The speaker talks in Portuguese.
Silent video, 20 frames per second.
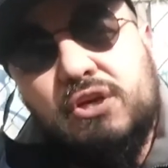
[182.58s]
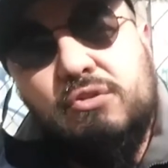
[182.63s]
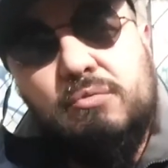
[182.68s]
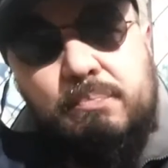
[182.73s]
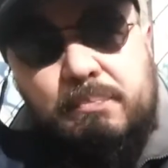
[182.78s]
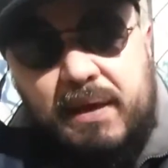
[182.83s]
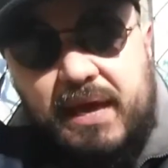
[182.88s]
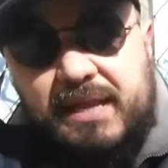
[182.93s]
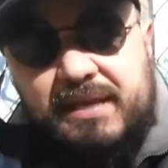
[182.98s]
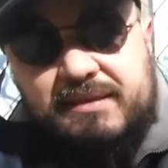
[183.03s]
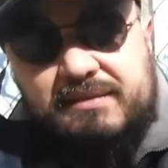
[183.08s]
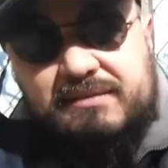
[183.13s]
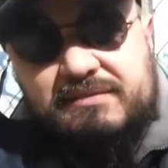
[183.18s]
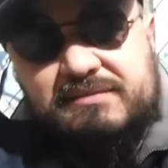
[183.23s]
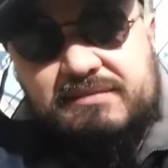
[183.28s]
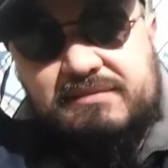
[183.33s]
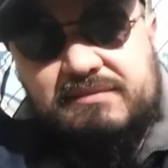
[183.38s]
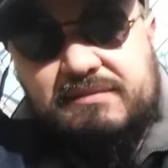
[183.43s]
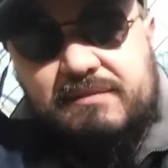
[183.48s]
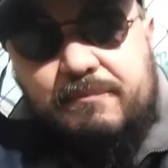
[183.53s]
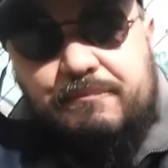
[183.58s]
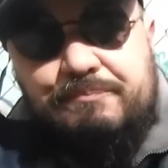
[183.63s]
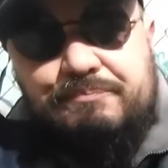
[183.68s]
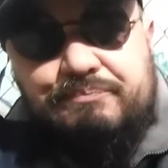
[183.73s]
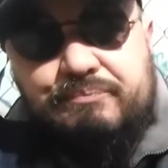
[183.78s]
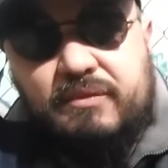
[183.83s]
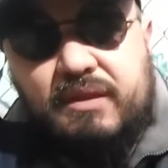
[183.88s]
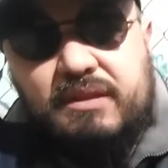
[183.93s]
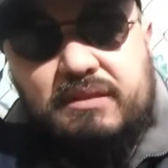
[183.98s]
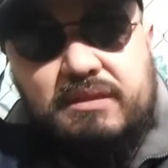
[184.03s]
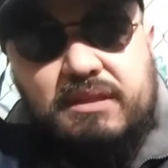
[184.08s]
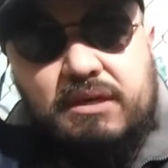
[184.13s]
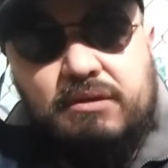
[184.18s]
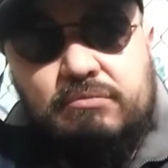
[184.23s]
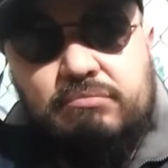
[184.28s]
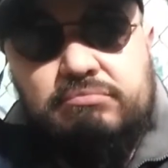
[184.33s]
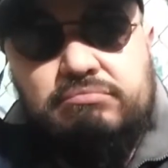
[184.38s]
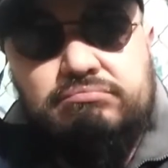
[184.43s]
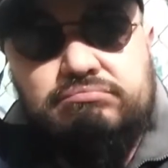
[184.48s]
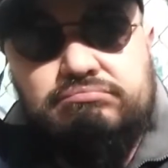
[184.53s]
do Péricles.
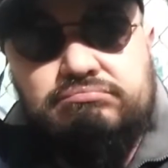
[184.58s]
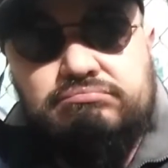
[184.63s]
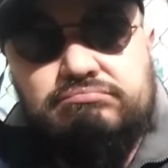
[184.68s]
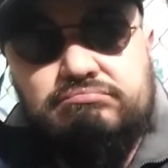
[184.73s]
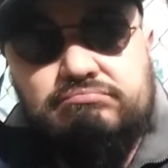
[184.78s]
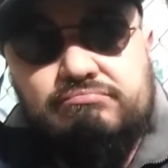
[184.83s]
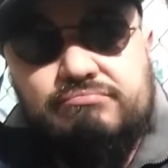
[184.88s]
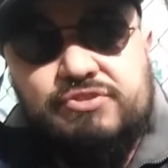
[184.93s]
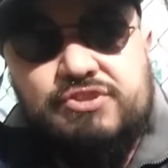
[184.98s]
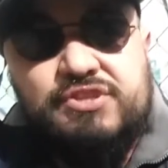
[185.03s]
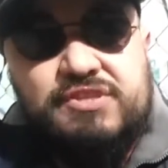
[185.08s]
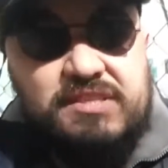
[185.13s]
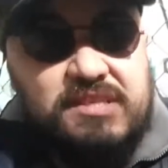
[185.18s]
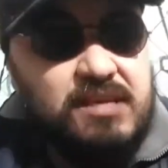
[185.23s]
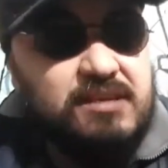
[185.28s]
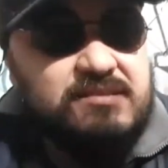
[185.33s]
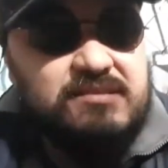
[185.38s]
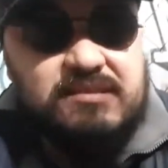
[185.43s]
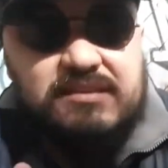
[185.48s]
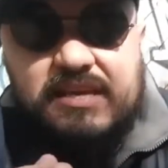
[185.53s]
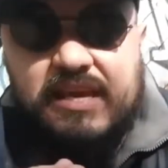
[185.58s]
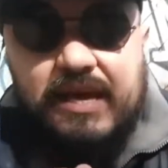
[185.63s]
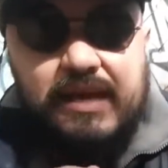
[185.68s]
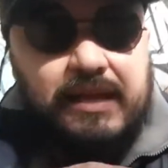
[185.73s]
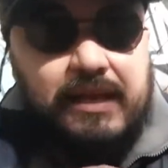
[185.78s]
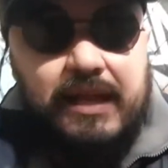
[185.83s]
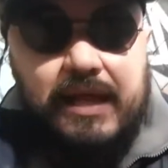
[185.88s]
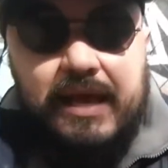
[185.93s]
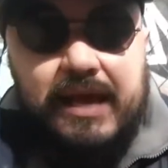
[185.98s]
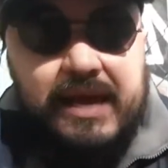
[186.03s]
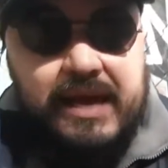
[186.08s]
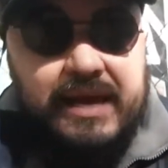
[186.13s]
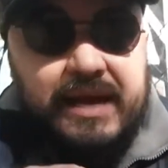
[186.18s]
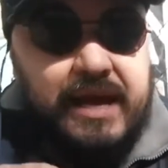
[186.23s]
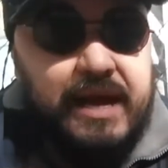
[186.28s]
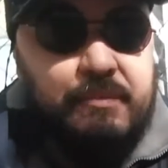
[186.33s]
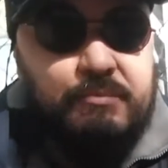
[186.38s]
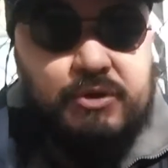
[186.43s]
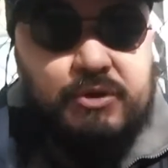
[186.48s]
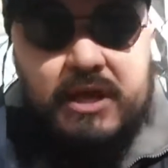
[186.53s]
Então, dizia-se que ela
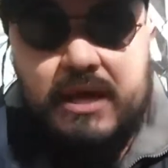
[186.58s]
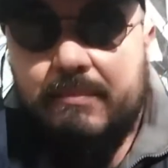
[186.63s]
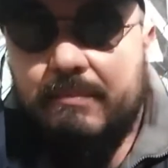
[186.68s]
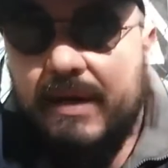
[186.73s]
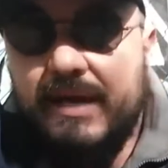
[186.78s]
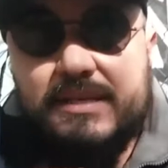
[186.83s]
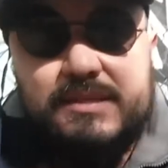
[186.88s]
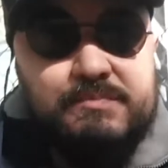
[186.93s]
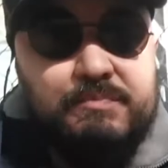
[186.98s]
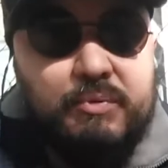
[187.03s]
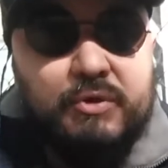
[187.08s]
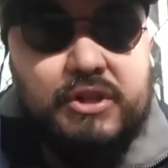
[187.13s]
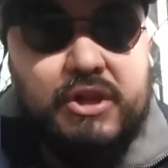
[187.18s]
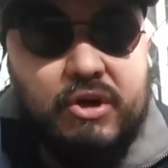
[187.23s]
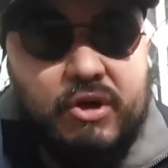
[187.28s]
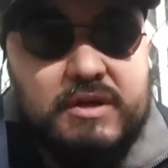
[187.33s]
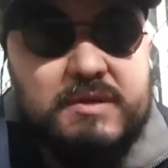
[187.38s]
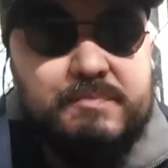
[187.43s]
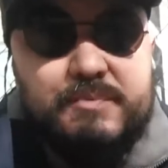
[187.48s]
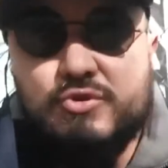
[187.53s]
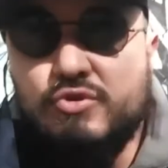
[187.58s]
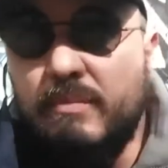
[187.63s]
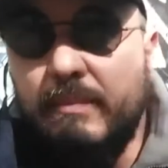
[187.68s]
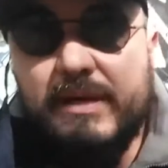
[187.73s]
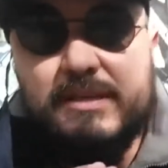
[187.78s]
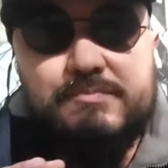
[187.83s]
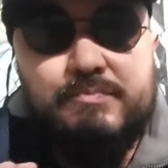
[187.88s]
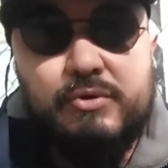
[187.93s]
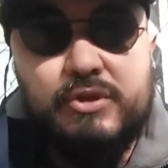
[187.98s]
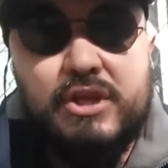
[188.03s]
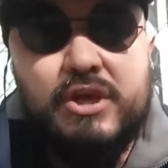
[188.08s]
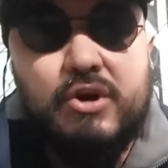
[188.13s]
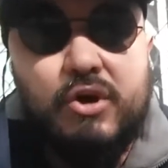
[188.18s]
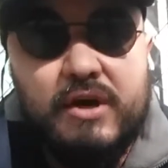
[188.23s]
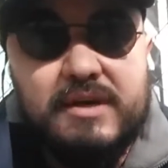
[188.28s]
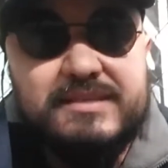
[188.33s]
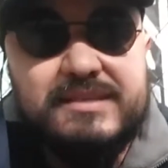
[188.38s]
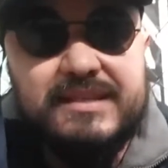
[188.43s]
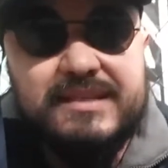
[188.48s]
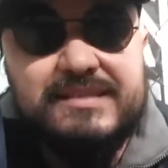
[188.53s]
era a mulher mais poderosa, a pessoa mais
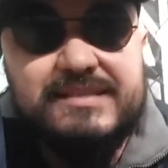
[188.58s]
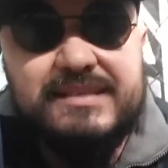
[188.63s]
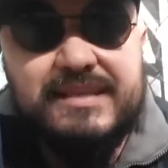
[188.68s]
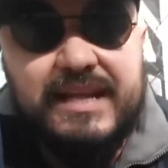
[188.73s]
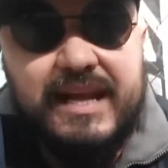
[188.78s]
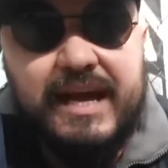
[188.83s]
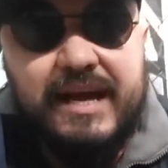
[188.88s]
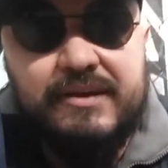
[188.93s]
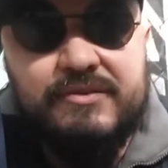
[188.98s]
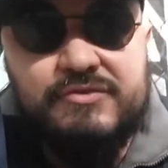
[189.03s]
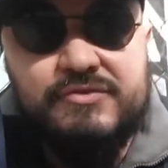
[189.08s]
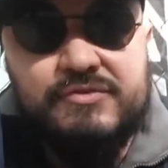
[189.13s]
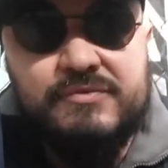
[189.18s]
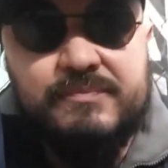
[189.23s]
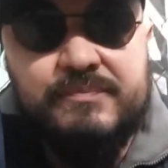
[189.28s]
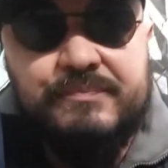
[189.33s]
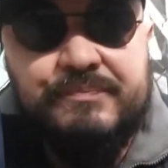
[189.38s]
poderosa da cidade,